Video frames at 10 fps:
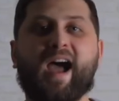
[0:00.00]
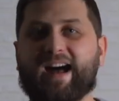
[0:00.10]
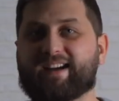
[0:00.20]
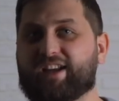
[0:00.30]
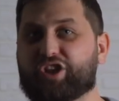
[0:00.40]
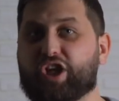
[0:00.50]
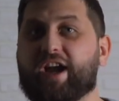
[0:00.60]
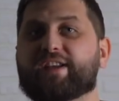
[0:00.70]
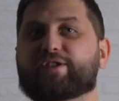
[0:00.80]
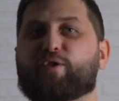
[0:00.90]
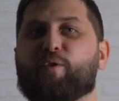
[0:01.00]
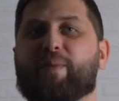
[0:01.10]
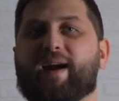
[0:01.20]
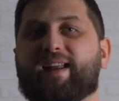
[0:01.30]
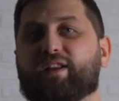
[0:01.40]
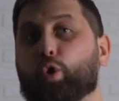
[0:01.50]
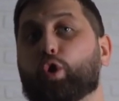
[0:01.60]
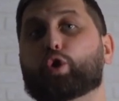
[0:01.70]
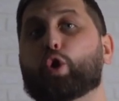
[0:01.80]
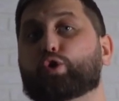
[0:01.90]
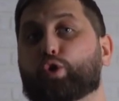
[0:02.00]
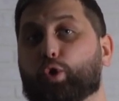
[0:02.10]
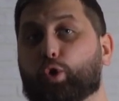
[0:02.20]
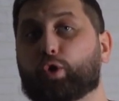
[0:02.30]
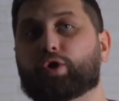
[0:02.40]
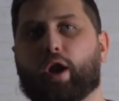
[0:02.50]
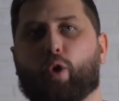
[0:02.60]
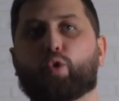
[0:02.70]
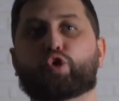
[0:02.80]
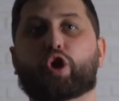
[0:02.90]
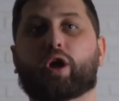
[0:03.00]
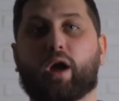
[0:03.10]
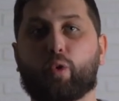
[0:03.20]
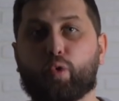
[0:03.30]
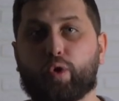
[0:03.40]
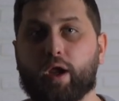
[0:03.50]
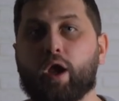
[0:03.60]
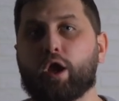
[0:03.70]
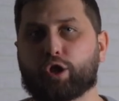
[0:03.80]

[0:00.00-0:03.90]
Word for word: англичане закупали до 300 тонн ракушек каури,